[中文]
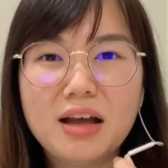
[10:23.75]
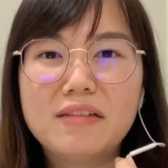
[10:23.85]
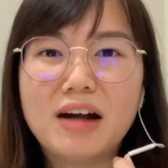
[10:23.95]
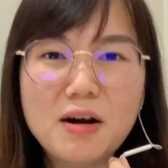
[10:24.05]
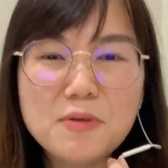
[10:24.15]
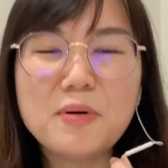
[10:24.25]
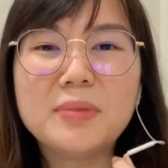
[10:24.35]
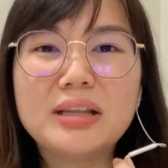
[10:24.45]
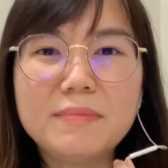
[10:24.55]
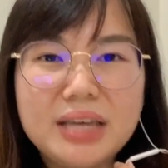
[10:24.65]
然后我
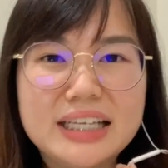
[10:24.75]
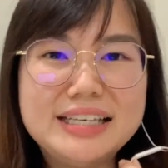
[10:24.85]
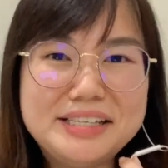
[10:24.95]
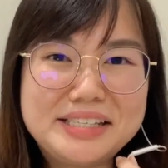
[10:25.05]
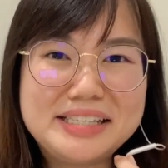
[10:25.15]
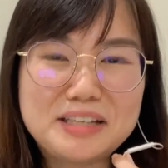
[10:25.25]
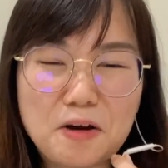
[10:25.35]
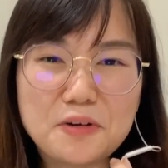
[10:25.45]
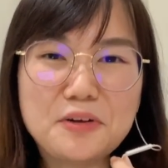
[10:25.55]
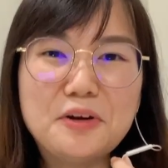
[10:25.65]
们的免疫系
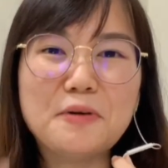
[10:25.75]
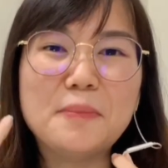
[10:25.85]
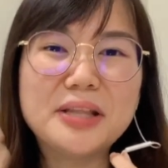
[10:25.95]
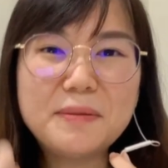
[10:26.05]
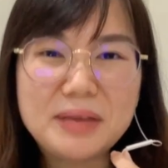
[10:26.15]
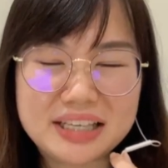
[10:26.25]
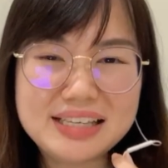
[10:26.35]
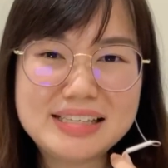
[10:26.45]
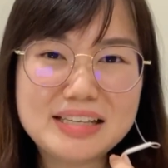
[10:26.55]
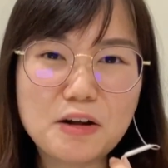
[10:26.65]
统，我们的免疫
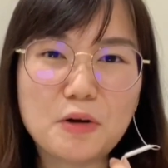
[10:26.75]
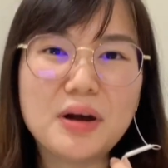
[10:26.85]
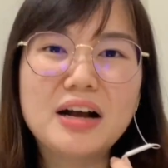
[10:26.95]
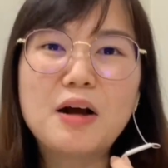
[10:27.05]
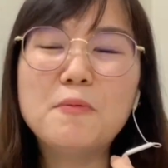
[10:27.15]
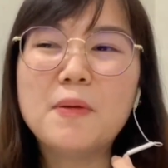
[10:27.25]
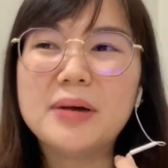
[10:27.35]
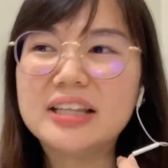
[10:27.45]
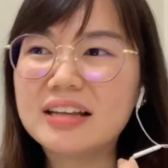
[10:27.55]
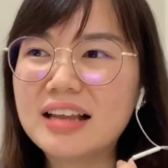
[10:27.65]
系统跟我
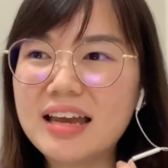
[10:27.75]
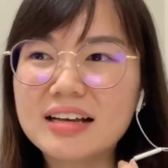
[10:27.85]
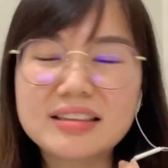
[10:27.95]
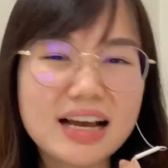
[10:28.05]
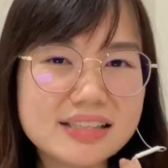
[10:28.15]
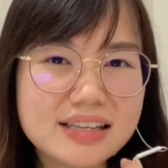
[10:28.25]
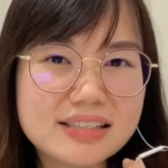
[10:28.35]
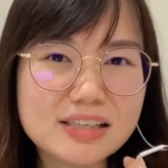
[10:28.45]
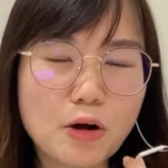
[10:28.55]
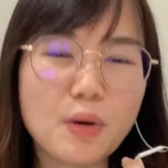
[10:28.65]
们的那一个代谢
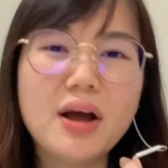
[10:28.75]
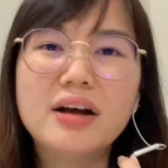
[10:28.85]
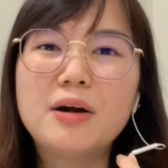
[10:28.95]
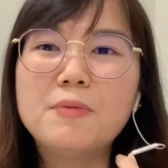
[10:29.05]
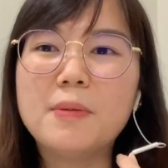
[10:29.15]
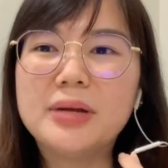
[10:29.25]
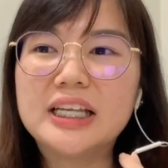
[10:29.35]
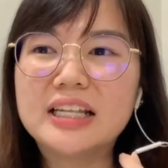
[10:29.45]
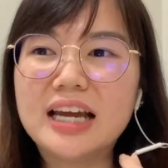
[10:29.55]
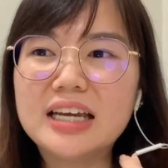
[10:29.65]
系统，跟我们
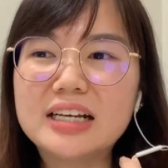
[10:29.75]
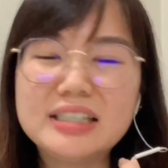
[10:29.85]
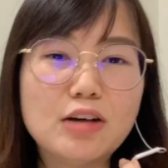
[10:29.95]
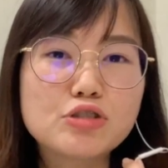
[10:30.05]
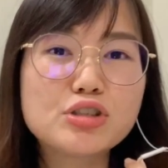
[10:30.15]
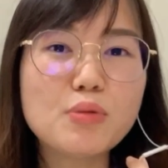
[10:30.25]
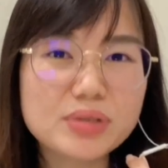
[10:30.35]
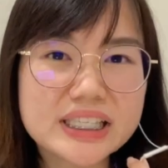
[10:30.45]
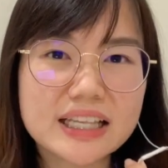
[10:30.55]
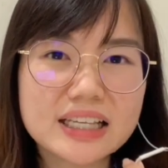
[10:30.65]
的那一个要受
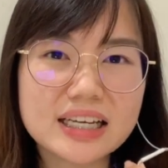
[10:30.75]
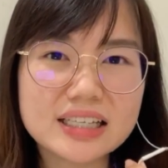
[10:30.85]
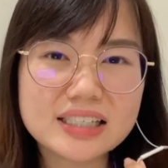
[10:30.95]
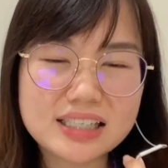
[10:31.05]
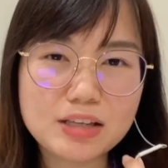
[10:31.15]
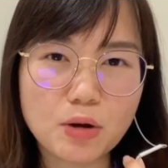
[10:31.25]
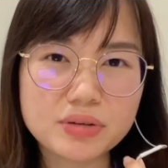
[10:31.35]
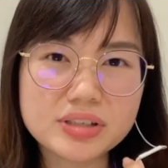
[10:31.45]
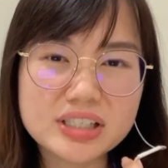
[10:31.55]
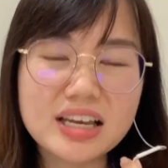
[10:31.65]
损的系统，
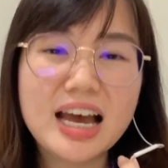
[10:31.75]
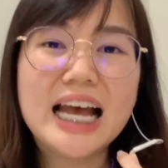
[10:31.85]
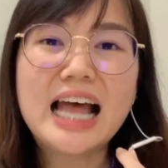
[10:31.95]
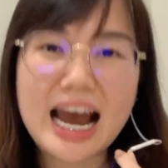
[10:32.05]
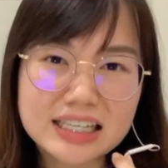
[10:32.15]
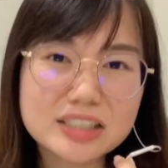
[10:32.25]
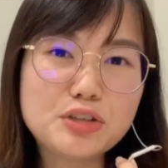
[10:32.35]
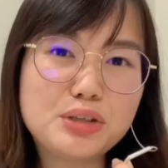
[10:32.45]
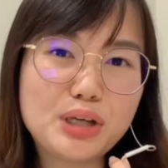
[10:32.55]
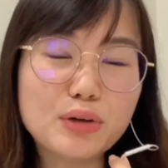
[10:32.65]
是不是还是
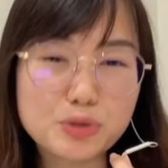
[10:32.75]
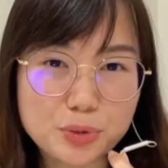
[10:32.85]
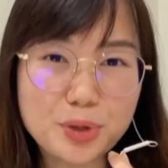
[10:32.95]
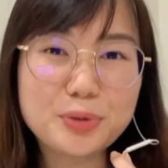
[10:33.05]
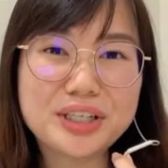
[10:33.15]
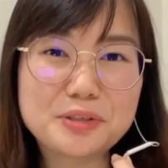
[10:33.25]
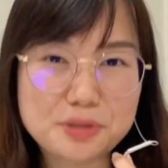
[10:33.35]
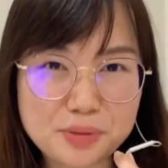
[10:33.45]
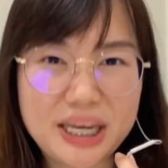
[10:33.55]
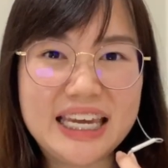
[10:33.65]
需要足够的
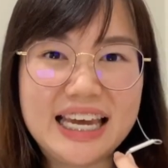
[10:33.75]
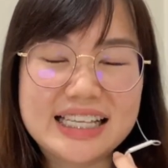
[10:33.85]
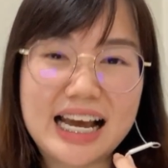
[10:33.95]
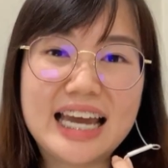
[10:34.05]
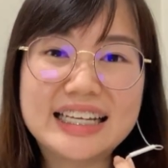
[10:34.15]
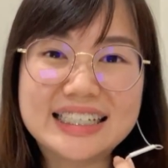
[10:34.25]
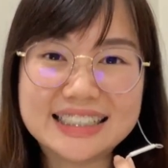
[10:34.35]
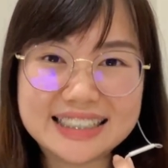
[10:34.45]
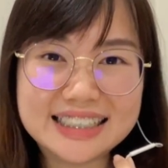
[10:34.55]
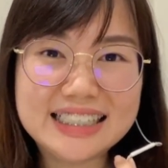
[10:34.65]
水才
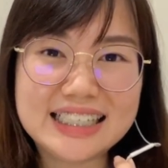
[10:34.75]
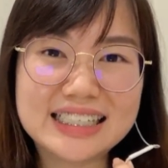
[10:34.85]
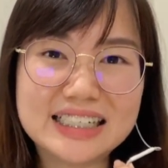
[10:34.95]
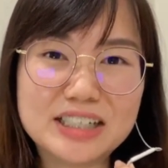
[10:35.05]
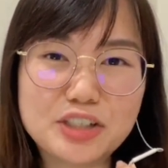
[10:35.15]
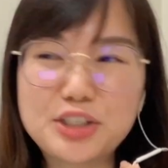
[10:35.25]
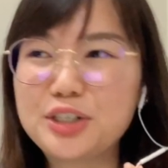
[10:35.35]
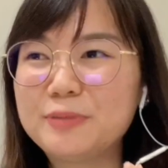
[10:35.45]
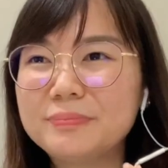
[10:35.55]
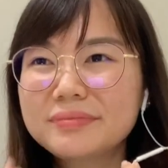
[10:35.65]
可以的
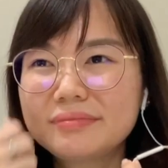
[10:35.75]
去